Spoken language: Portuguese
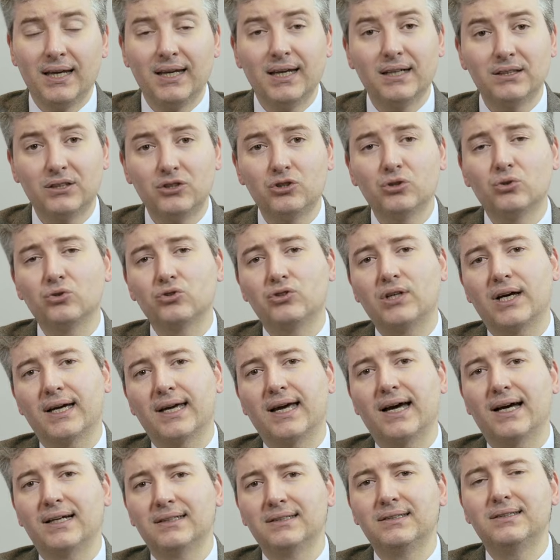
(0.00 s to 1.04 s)
e a gente
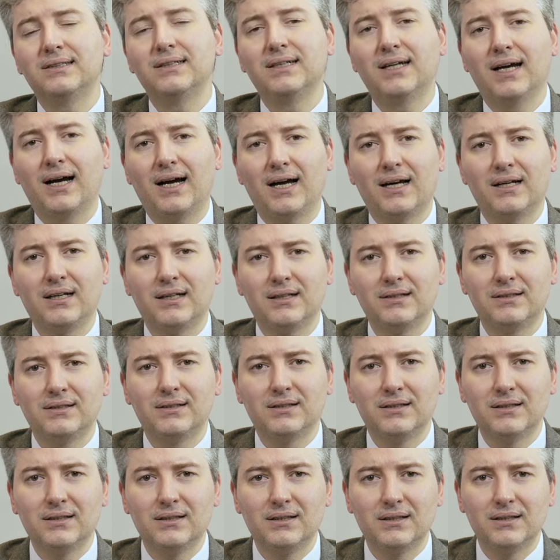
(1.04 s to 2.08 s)
consegue rastrear
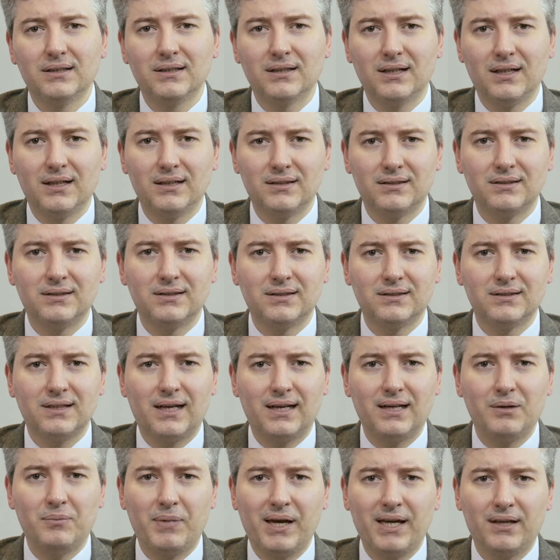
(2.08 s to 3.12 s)
esse, esses
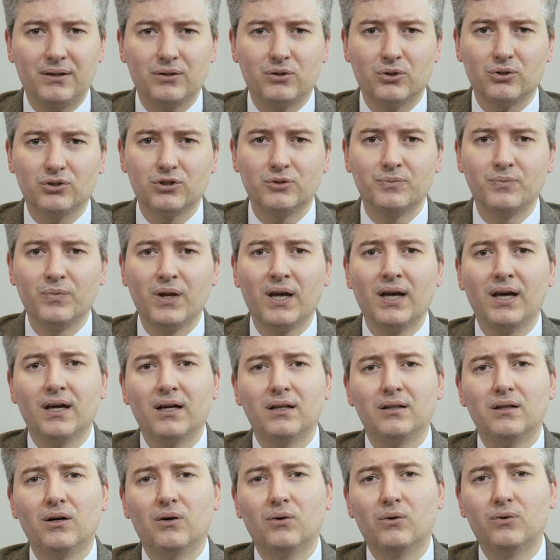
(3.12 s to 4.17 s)
alimentos.
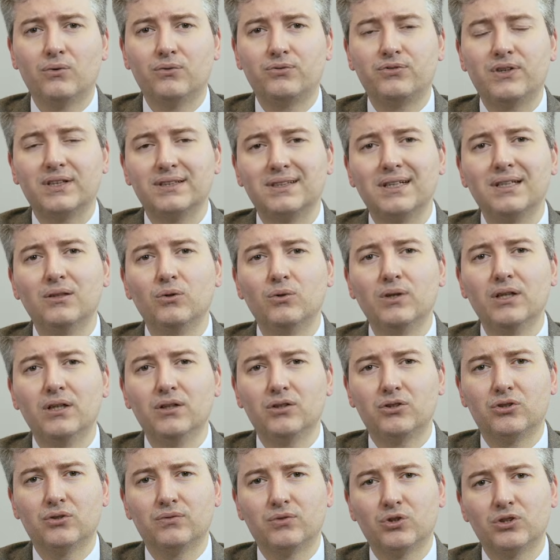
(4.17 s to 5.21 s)
Então, fazendo
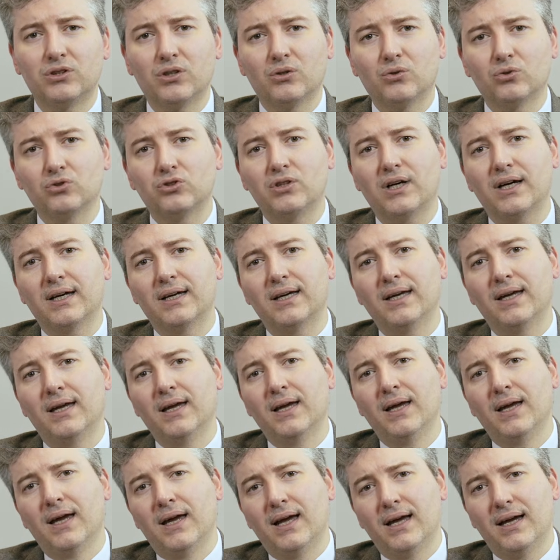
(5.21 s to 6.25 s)
isso, você consegue
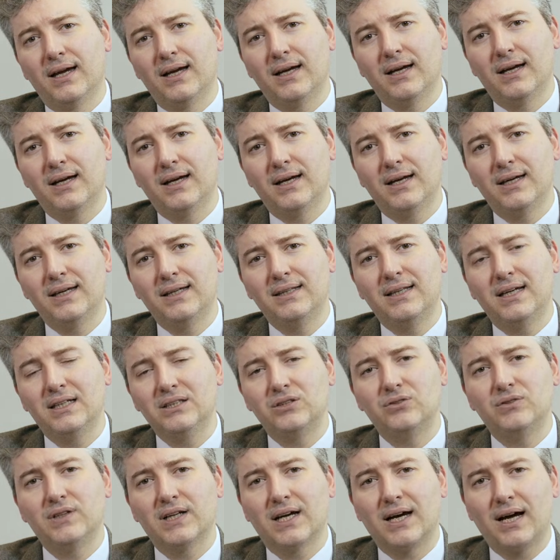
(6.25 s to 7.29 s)
é,
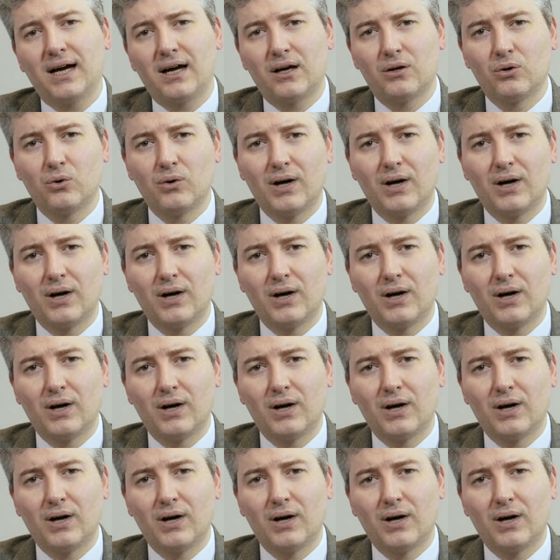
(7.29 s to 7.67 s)
identificar o